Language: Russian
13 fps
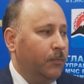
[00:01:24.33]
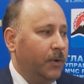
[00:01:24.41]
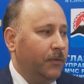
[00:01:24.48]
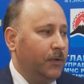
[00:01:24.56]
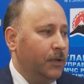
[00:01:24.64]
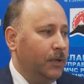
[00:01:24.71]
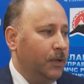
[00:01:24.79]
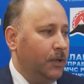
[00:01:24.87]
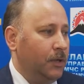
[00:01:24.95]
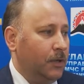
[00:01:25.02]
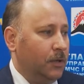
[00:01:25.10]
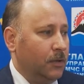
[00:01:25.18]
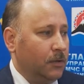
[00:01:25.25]

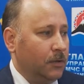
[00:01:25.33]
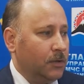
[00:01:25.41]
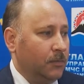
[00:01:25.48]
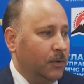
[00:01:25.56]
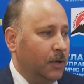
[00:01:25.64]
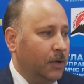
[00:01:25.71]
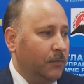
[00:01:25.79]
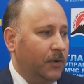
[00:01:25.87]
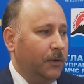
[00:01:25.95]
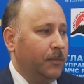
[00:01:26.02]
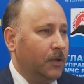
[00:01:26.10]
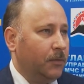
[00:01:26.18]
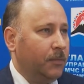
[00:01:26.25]
проведение
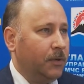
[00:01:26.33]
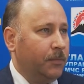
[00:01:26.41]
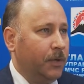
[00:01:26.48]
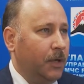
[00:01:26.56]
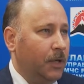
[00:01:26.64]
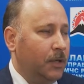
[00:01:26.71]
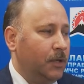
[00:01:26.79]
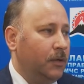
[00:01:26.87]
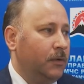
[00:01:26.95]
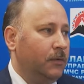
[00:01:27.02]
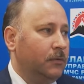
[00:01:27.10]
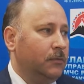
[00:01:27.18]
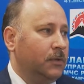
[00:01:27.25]
заблаговременных
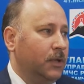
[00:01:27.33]
мероприятий,